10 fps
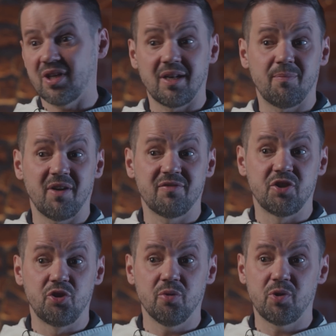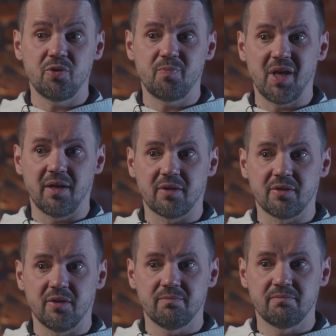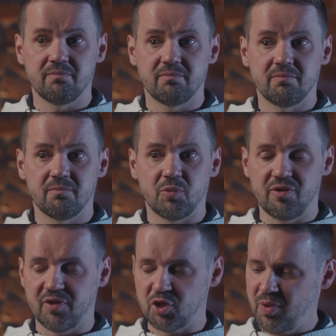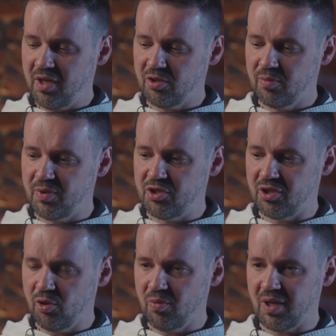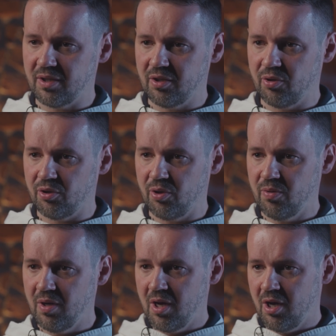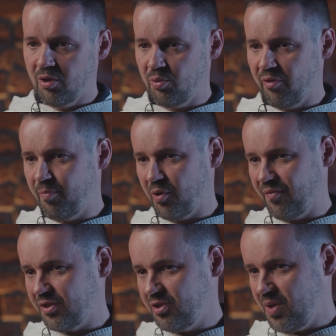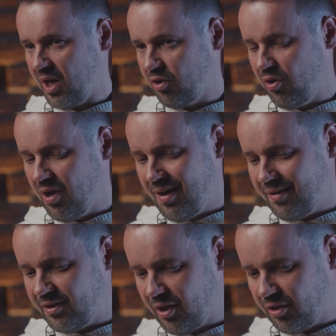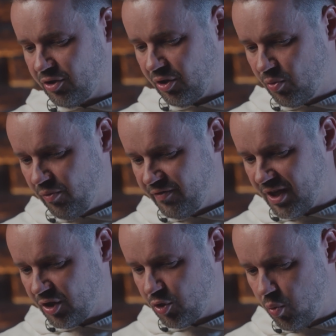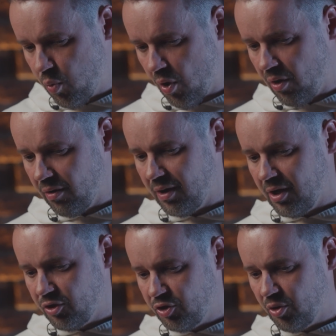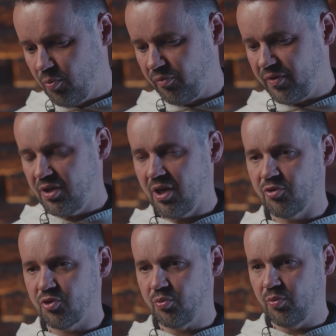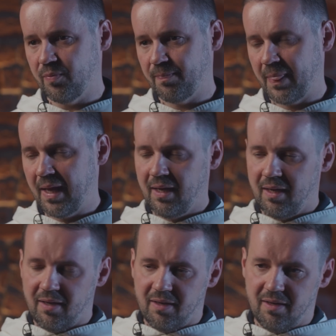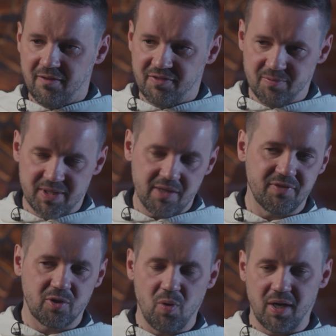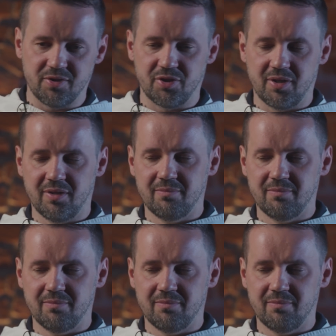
tak naprawdę dobro i piękno ponieważ piękno będzie tą kategorią, którą wprowadzimy jako to, główne tło do mówienia o złu. E, w tym całym wykładzie